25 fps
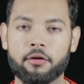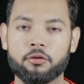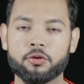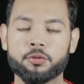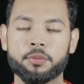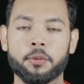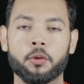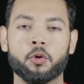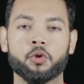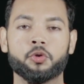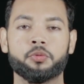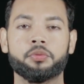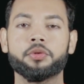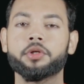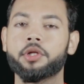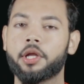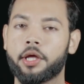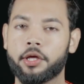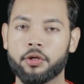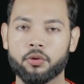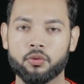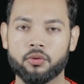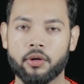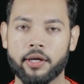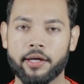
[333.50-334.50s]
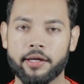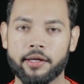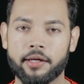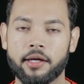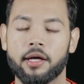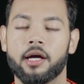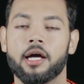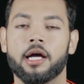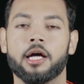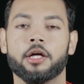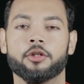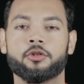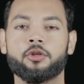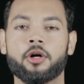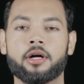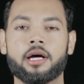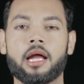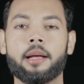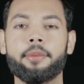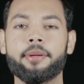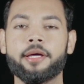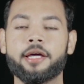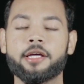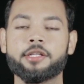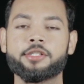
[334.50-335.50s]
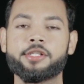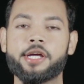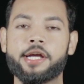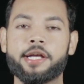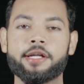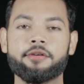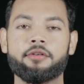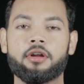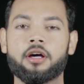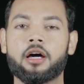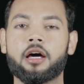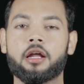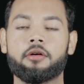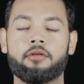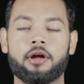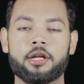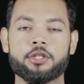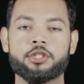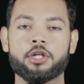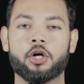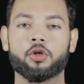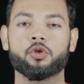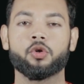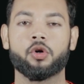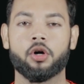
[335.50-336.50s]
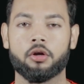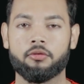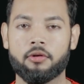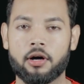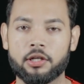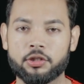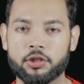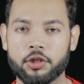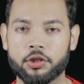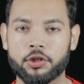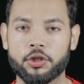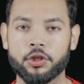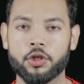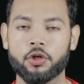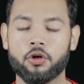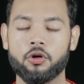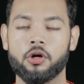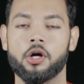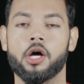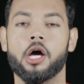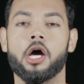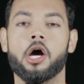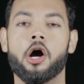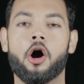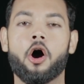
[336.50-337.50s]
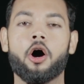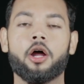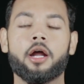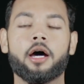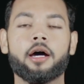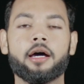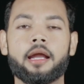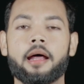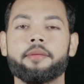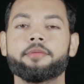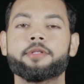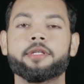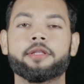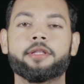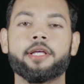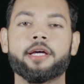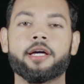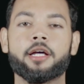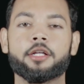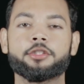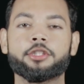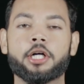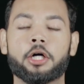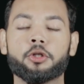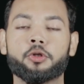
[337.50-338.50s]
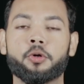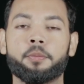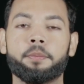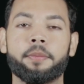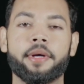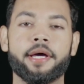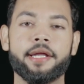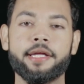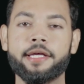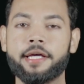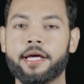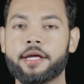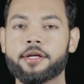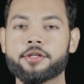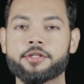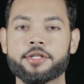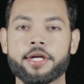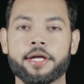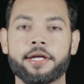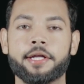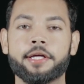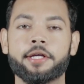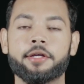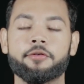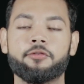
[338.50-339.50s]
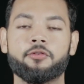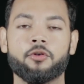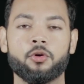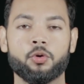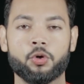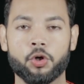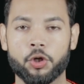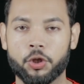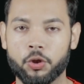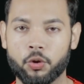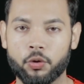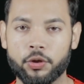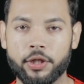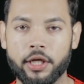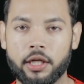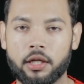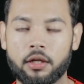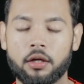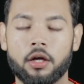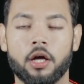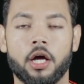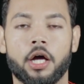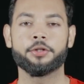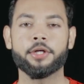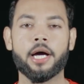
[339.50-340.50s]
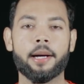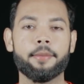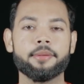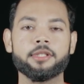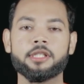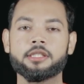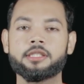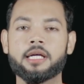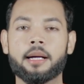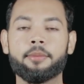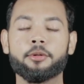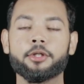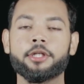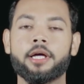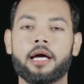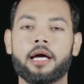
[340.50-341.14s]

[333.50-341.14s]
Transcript: है उसमें कुछ भी नहीं हुआ है तो अगर आप हेयर स्ट्रेटिंग वगैरह करवाना चाहो तो करवा सकते हो और अगर आप देखना चाहो तो मेरी हेयर स्ट्रेटिंग की फुल ट्यूटोरियल तो यहाँ पर जैसे आपको